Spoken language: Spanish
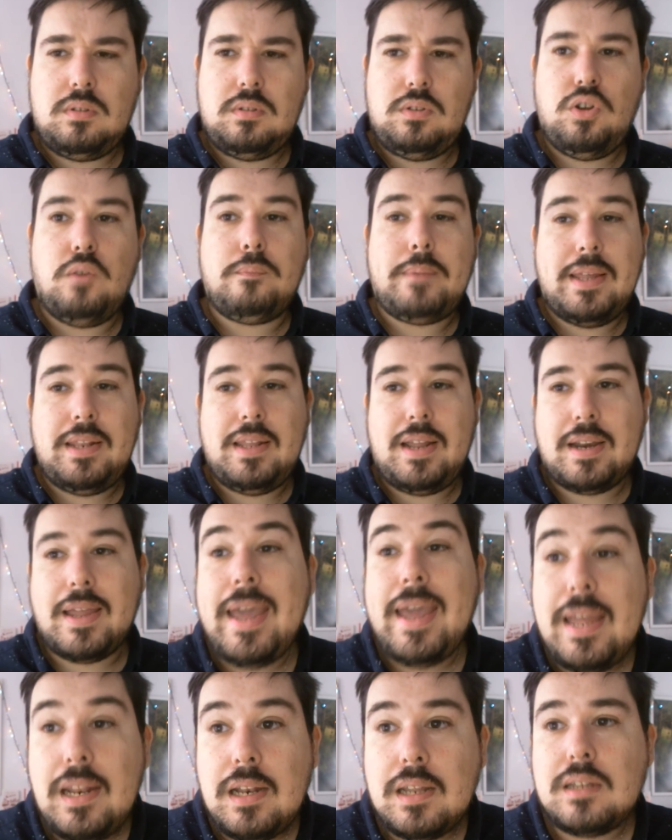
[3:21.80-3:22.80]
John Maynard
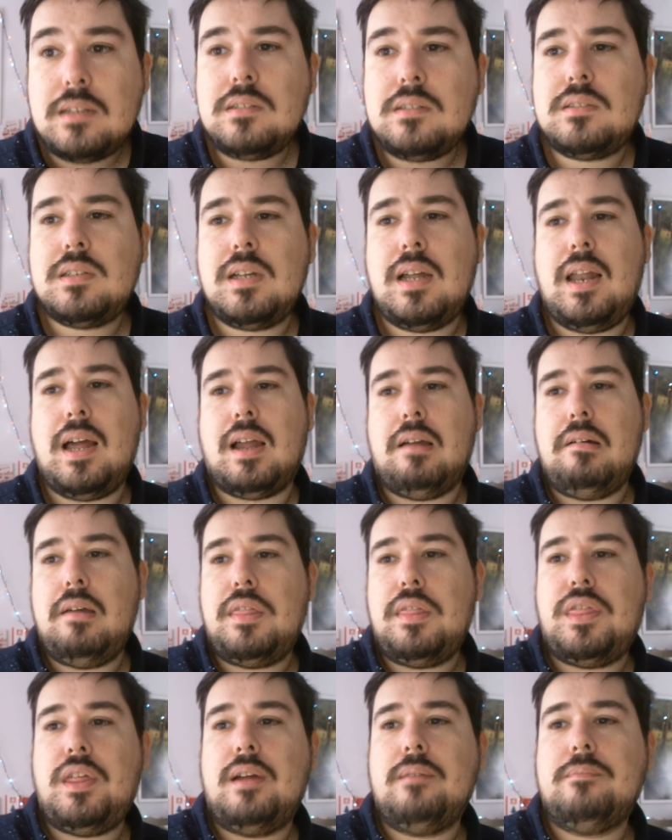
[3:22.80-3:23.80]
Keynes a la
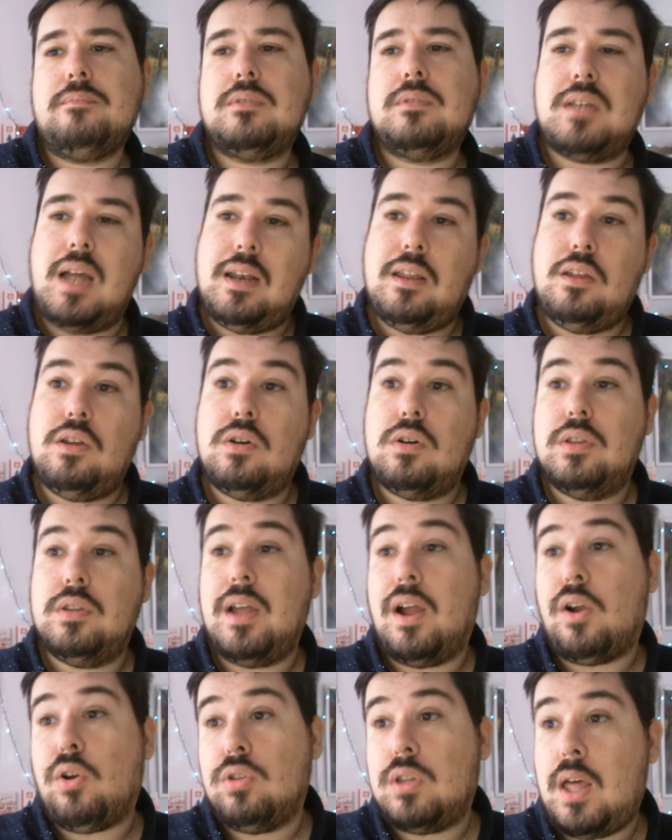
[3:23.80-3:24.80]
cabeza, salió
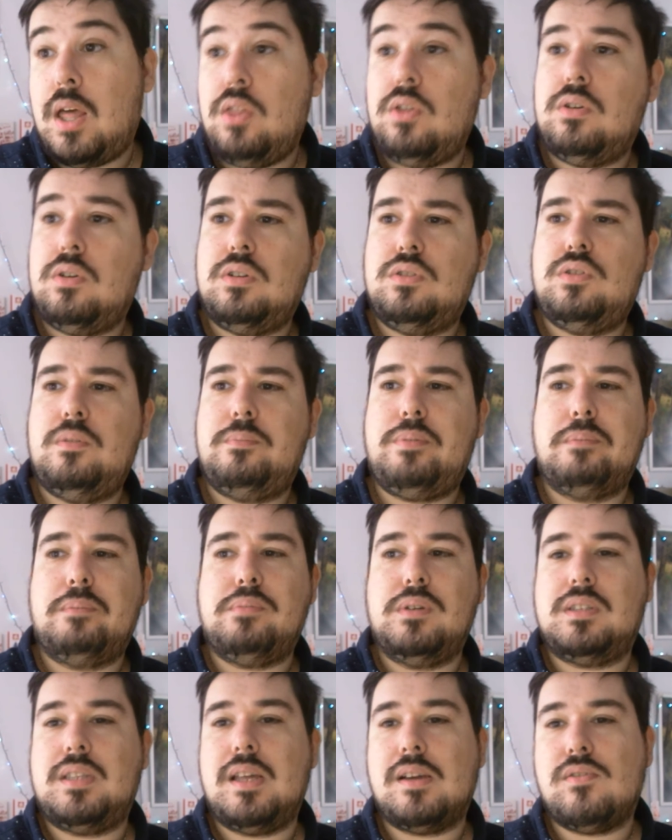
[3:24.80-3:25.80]
derrotado en su
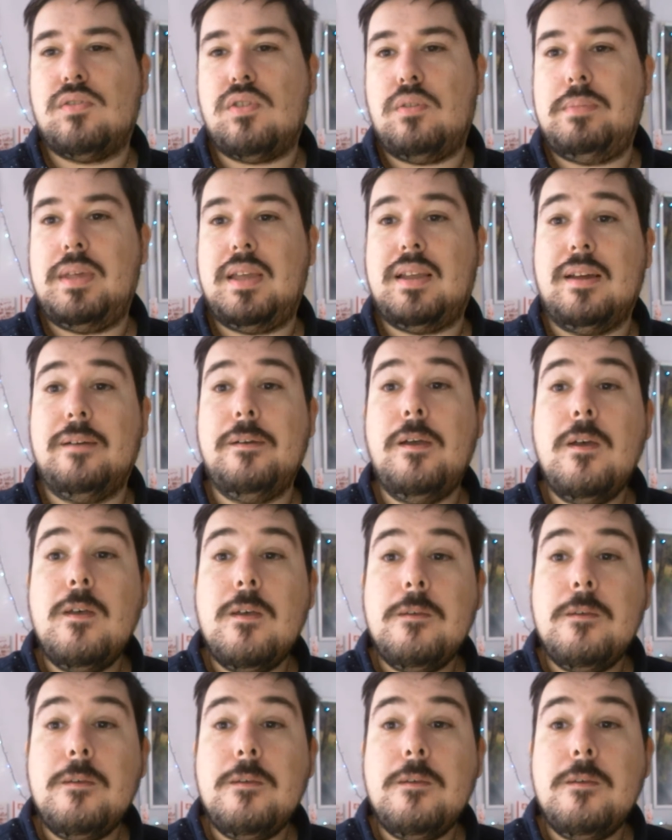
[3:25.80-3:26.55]
propuesta económica